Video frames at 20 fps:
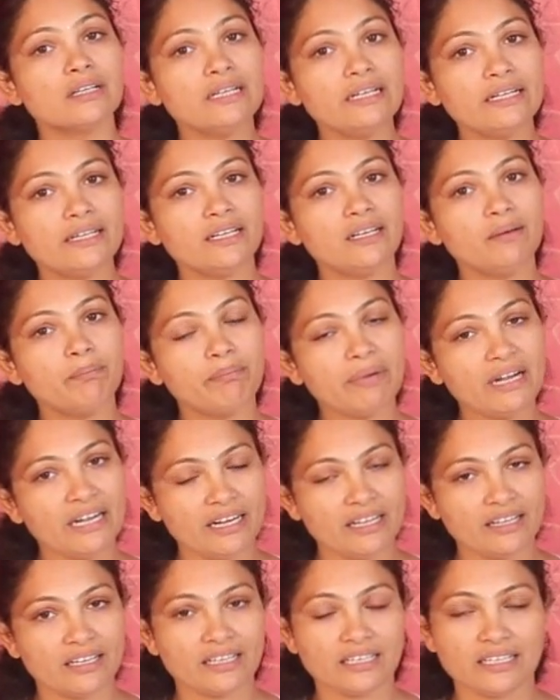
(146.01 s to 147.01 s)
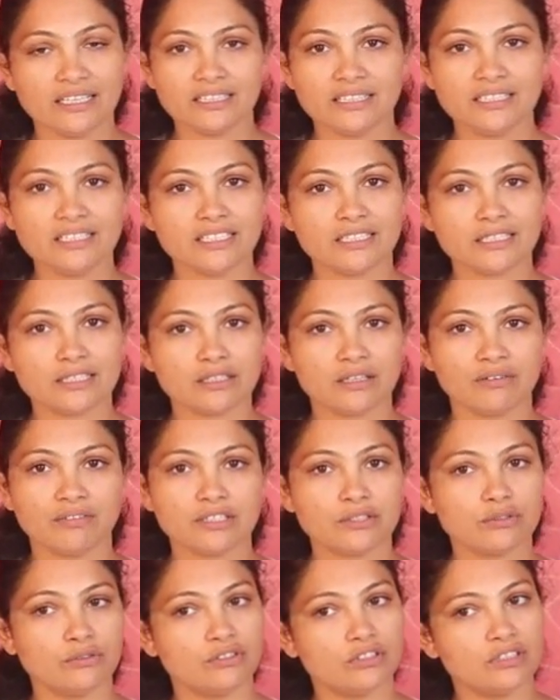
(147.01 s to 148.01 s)
లిటిల్ బెండింగ్ అనేది
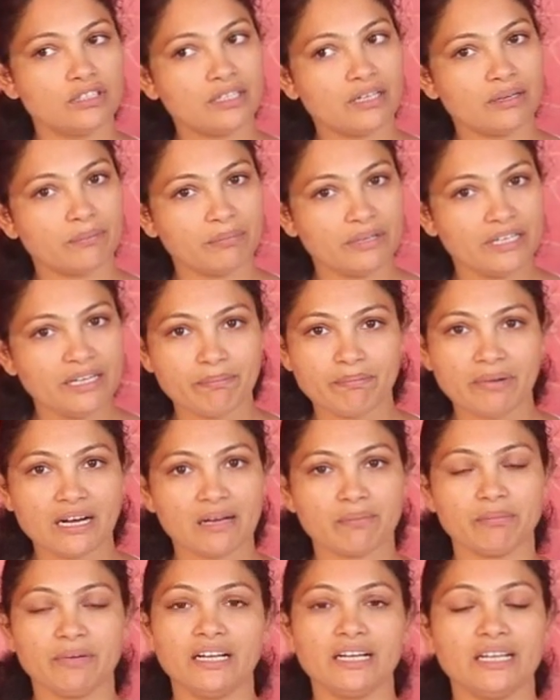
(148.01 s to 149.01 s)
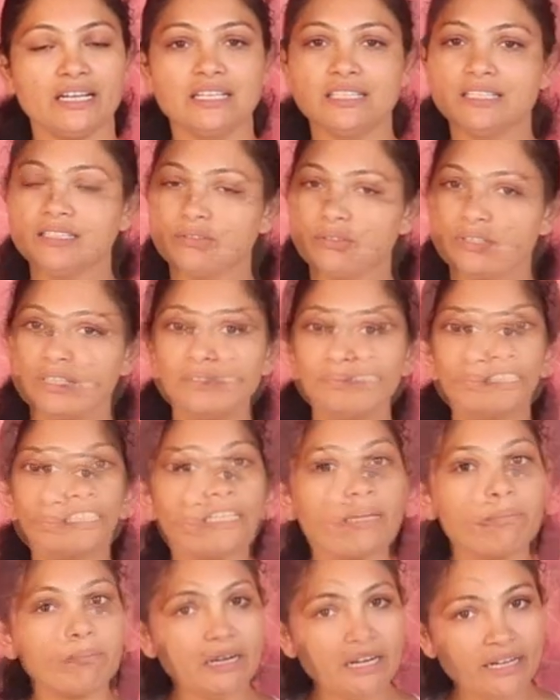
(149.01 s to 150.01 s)
చేసుకోవాల్సి ఉంటుంది కంప్లీట్ బ్యాక్ బెండ్ అనేది కూడా
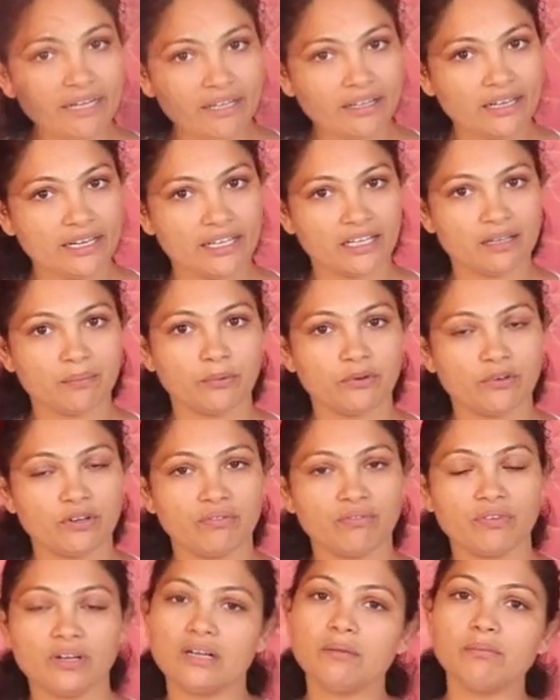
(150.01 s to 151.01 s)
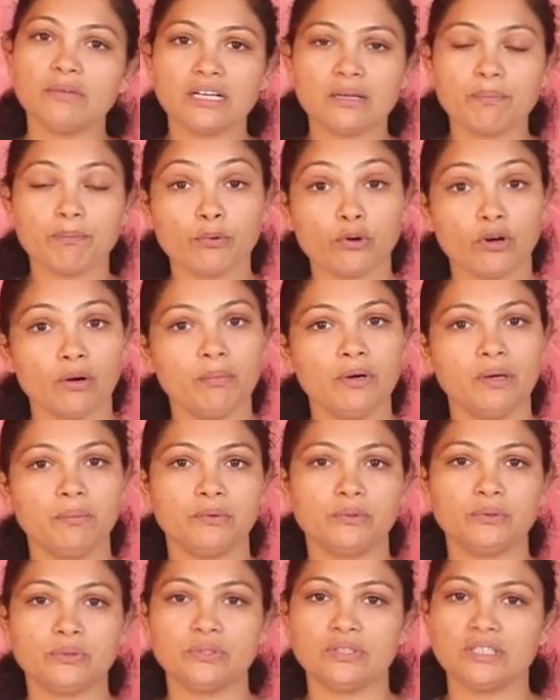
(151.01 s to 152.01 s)
స్టెబిలిటీ లేకపోవడం వలన మనకి ప్రాబ్లం
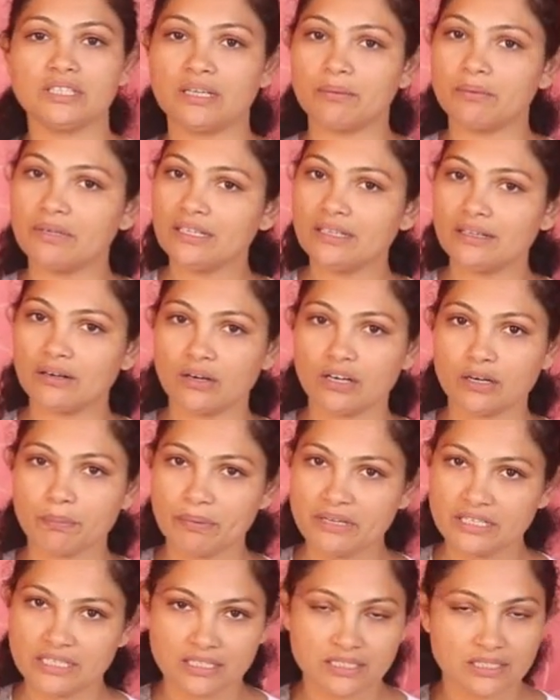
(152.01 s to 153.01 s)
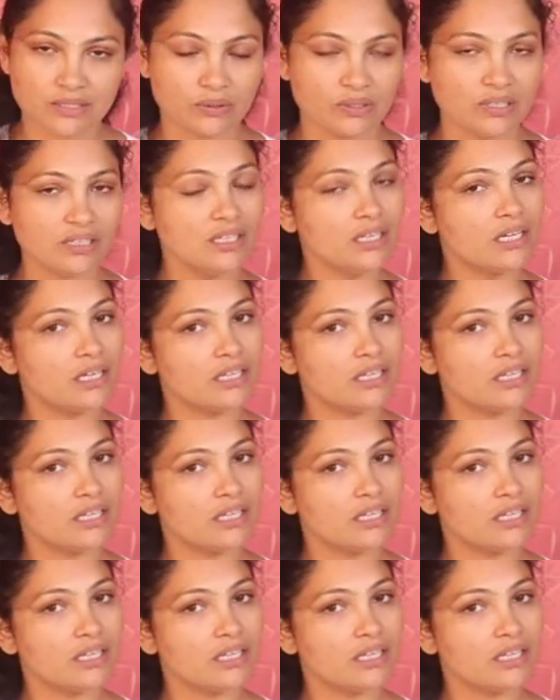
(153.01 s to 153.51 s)
అవుతుంది కాబట్టి హార్ట్ పేషెంట్స్ కూడా